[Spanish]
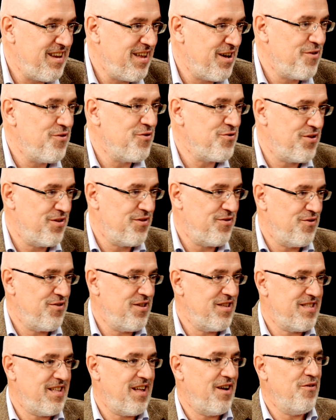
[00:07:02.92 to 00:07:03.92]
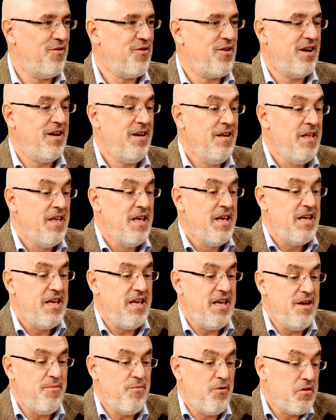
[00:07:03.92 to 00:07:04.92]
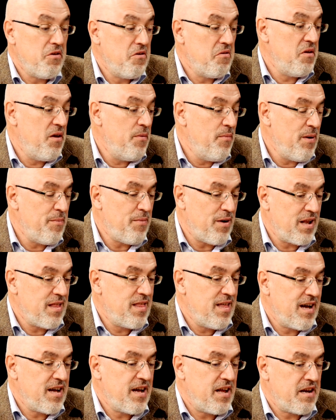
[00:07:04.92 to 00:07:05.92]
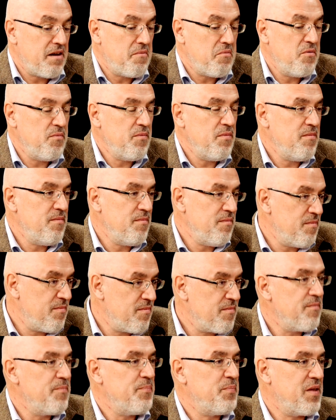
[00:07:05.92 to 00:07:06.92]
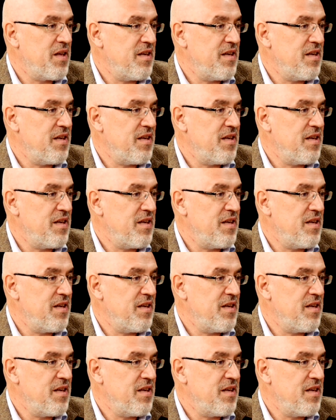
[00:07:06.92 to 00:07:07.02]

lejos en donde está ahora y bueno, y me parecía que Ramón, mm.